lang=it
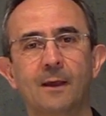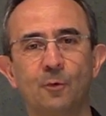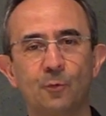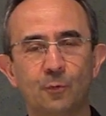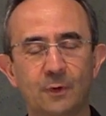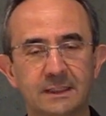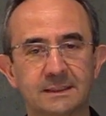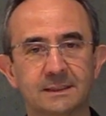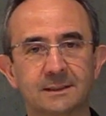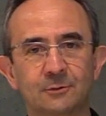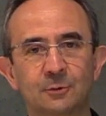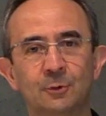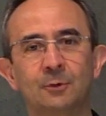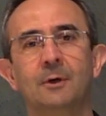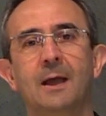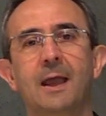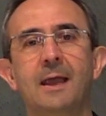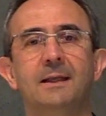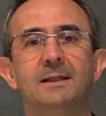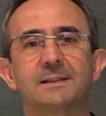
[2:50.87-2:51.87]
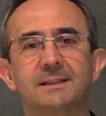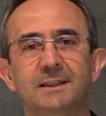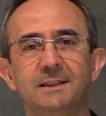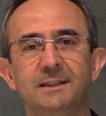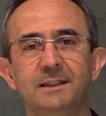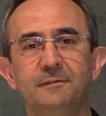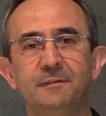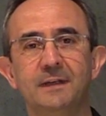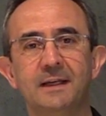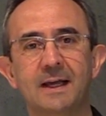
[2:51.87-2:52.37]
Questo è il
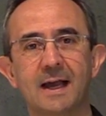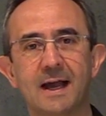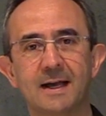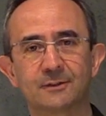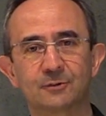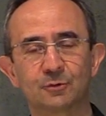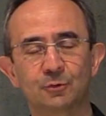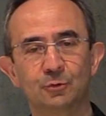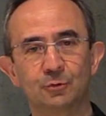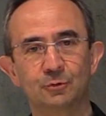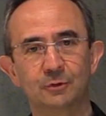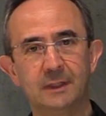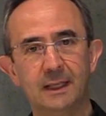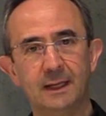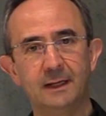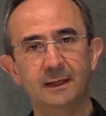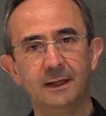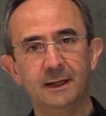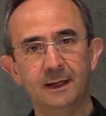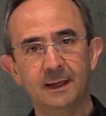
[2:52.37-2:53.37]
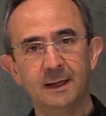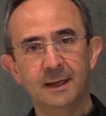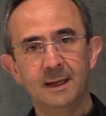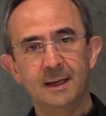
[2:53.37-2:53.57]
significato del,